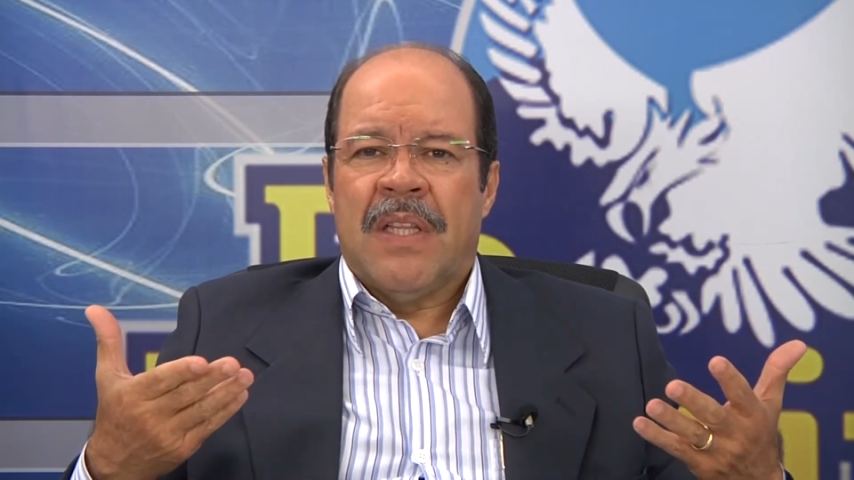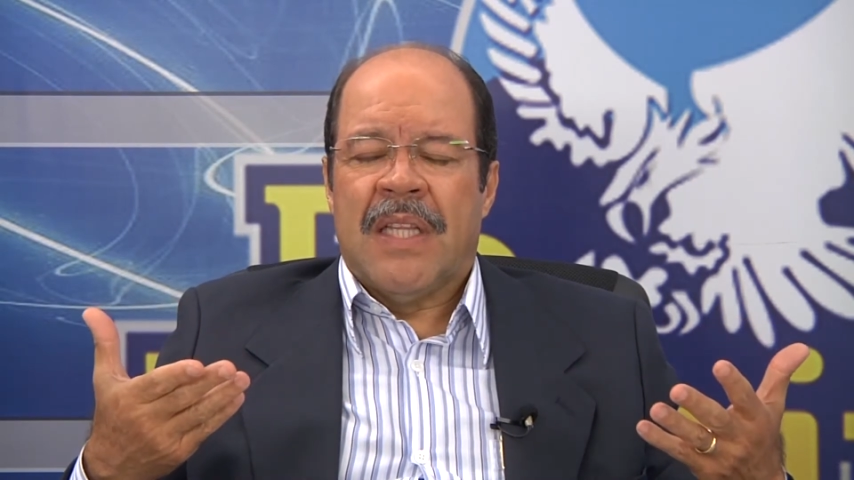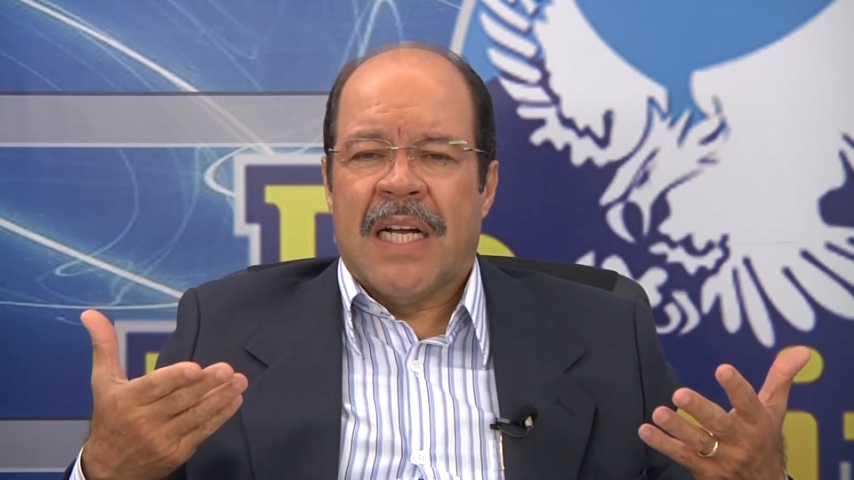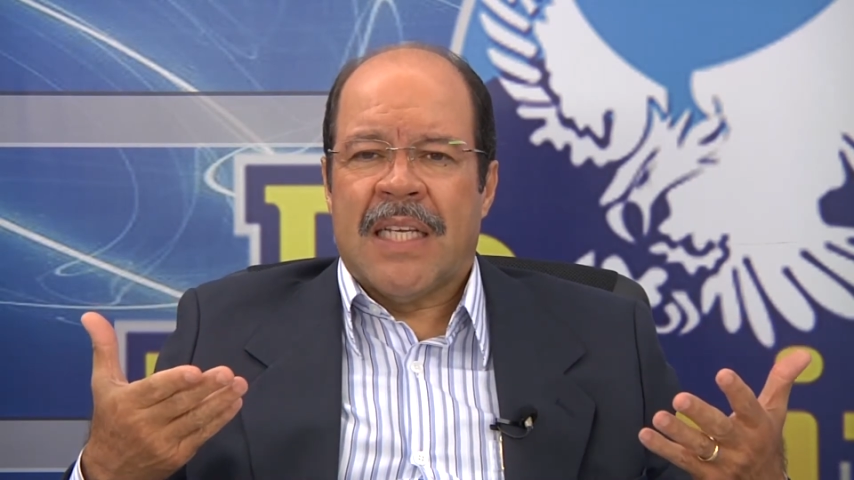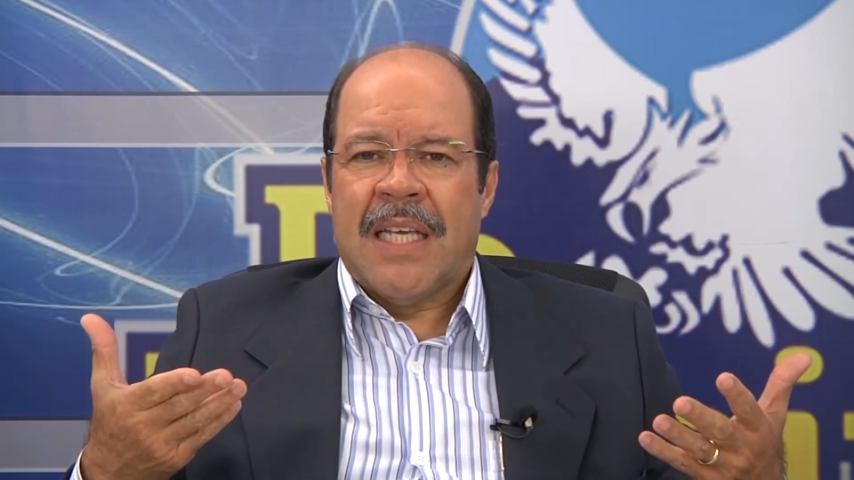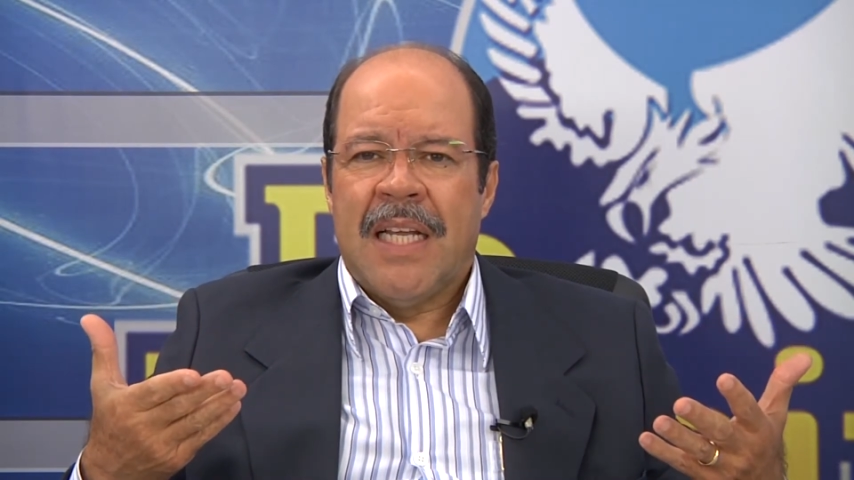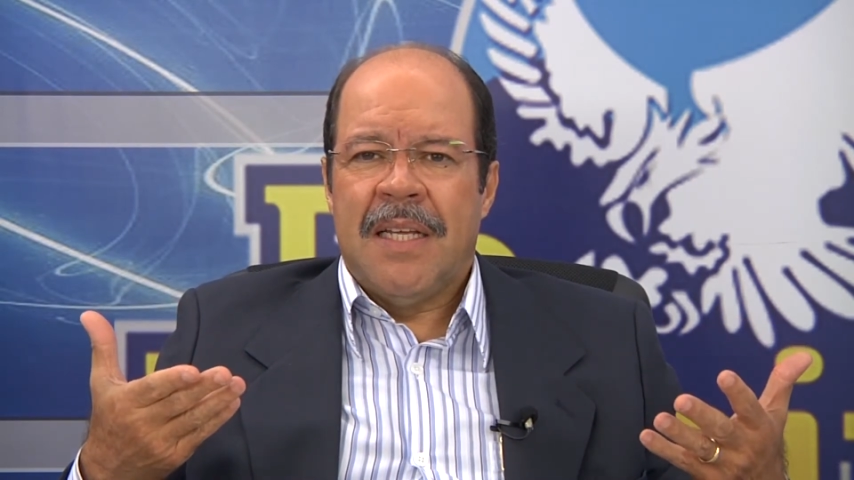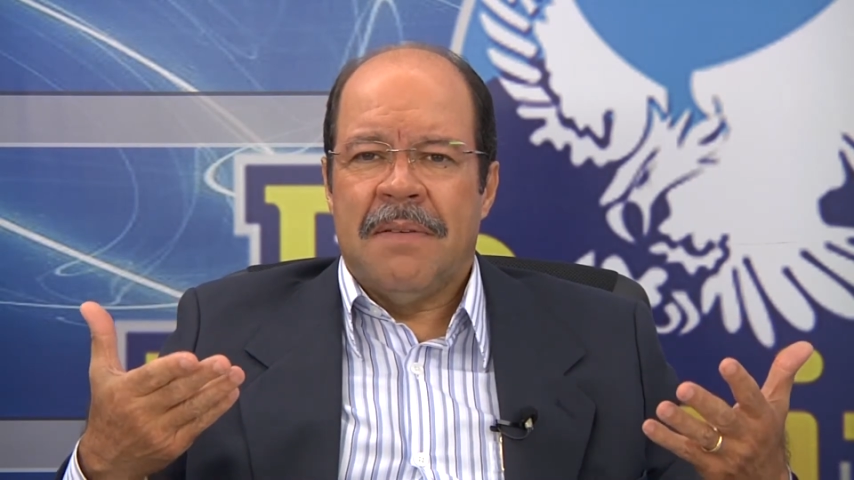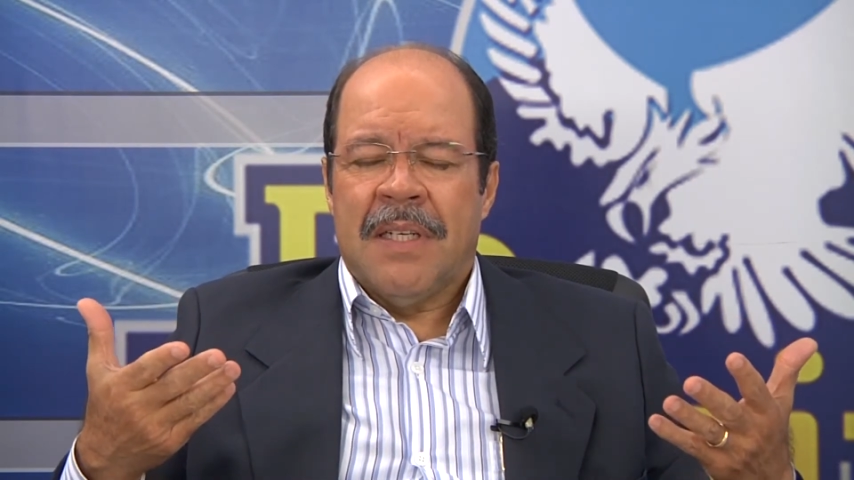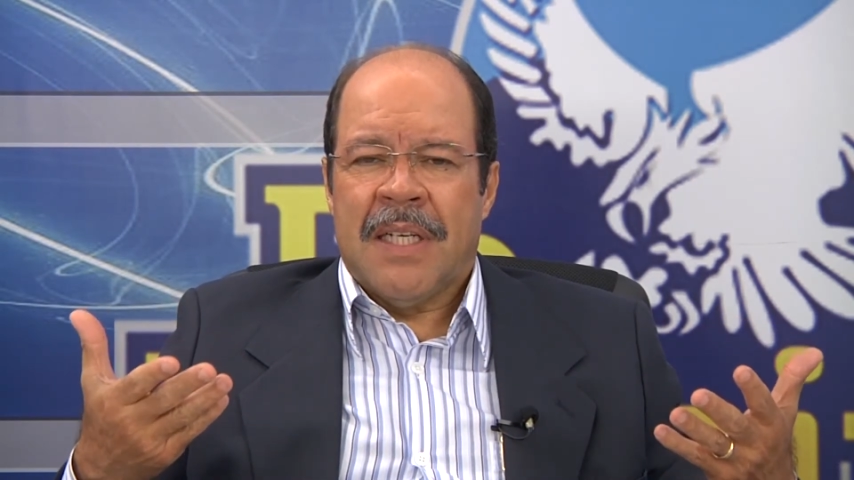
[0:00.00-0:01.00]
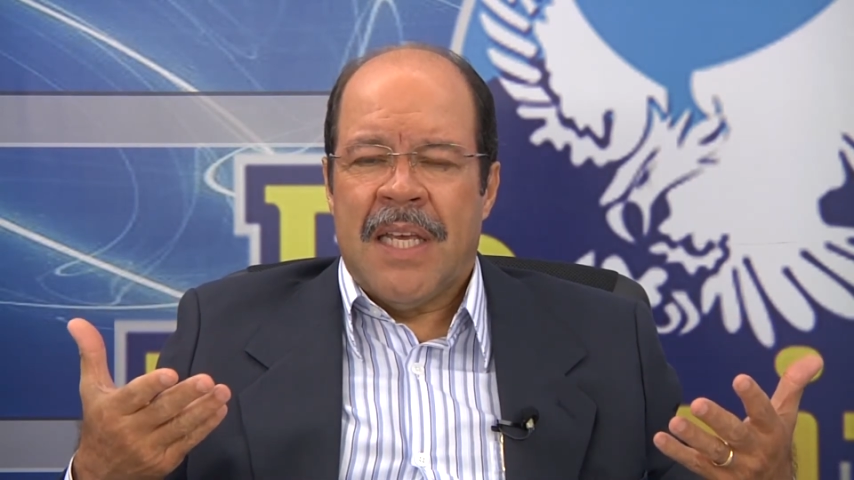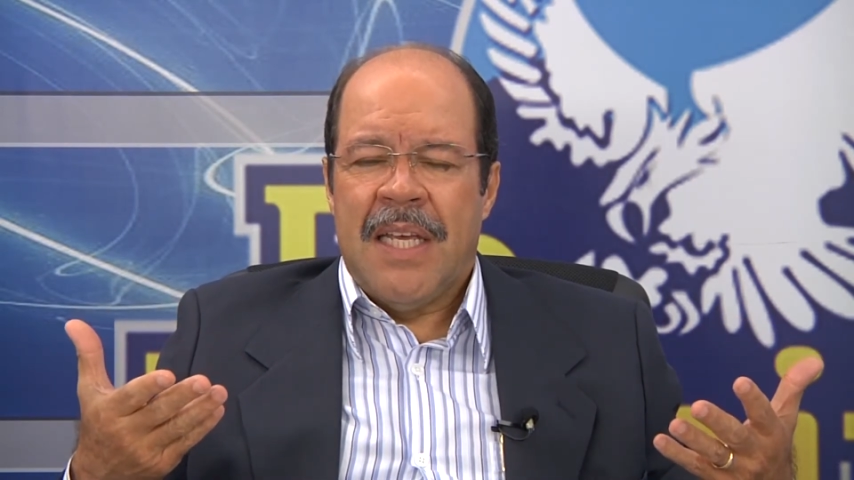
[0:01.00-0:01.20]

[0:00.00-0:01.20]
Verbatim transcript: daquele que